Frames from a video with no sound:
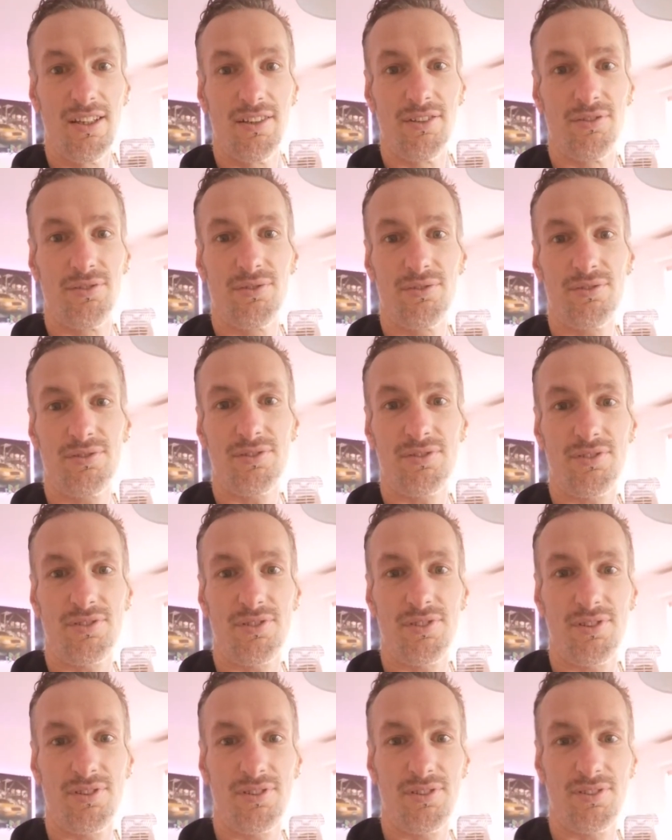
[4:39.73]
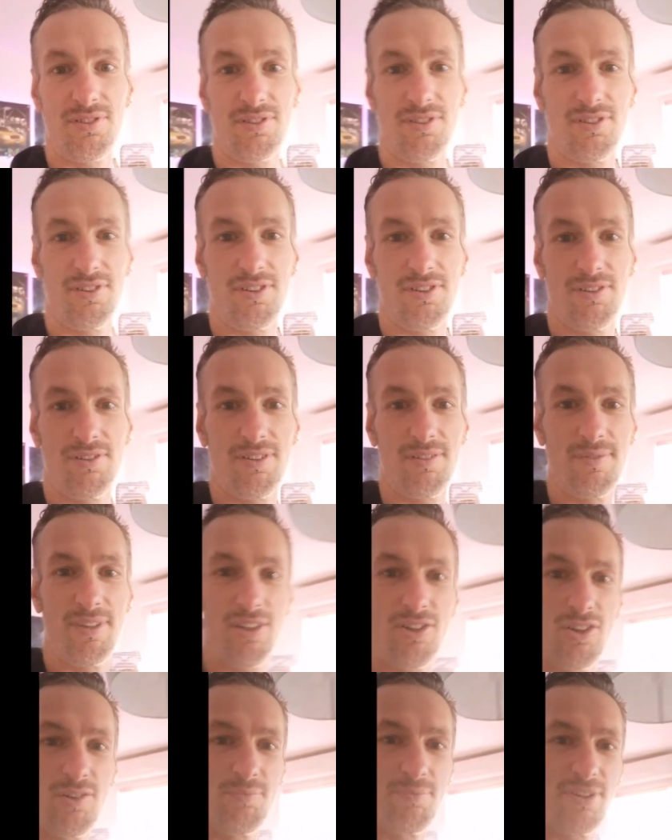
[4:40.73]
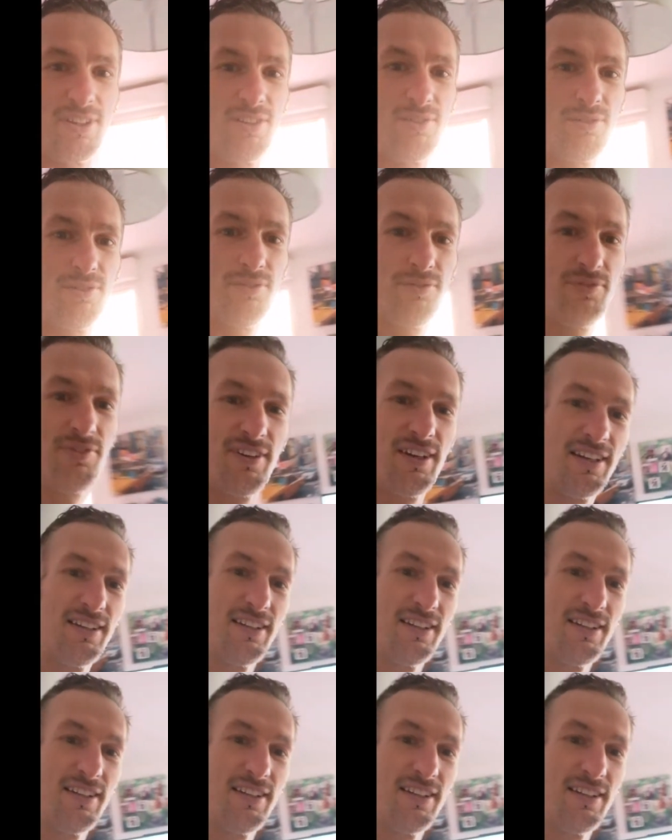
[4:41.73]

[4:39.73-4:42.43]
Donc, moi ma copine, on fait